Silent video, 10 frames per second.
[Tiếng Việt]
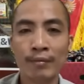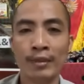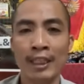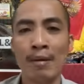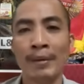
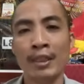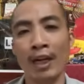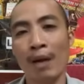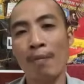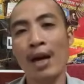thế nhưng mà bây giờ
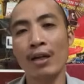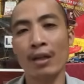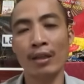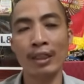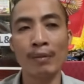các bác
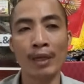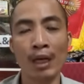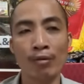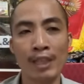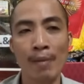ờ, tìm cái
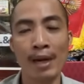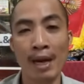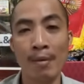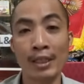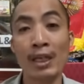lồng sai
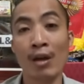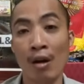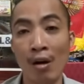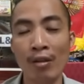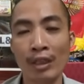15 là rất là
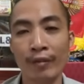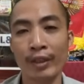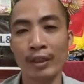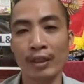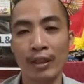khó tại
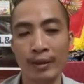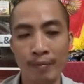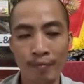vì ờ,